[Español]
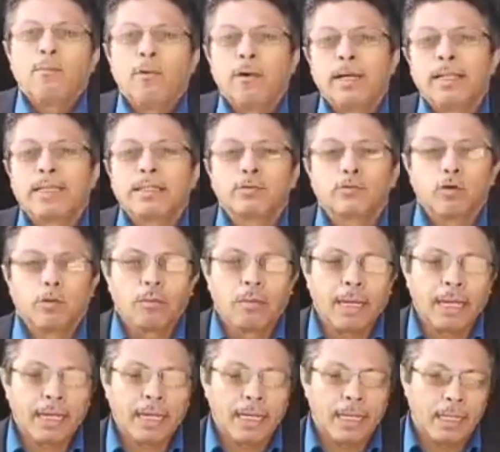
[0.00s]
puedan
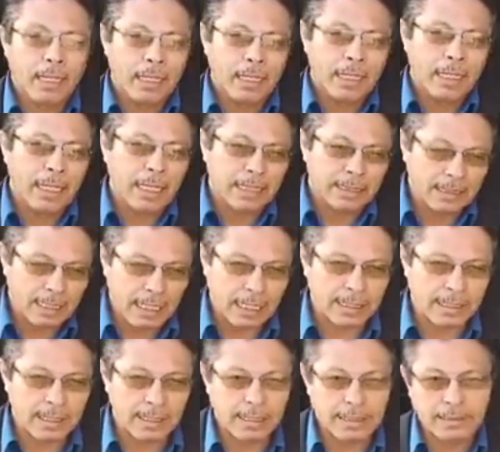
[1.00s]
tomar eh, las
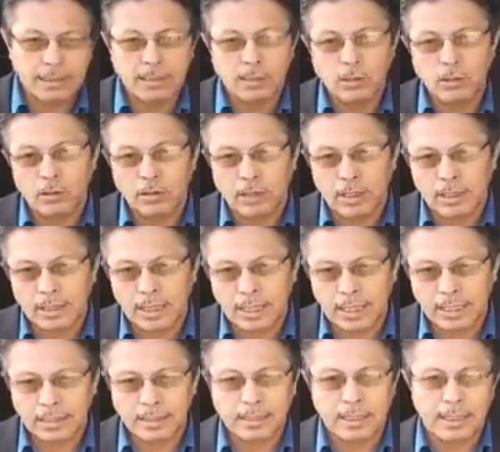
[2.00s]
grandes decisiones
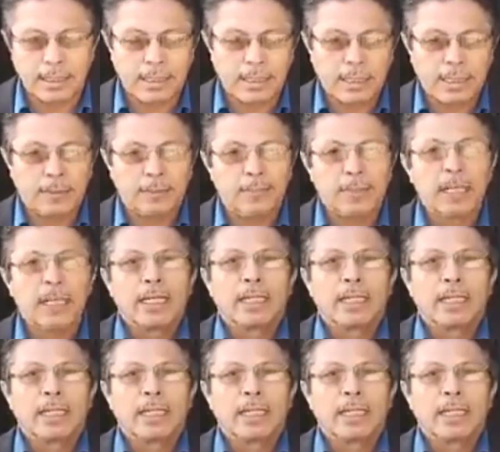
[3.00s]
de este,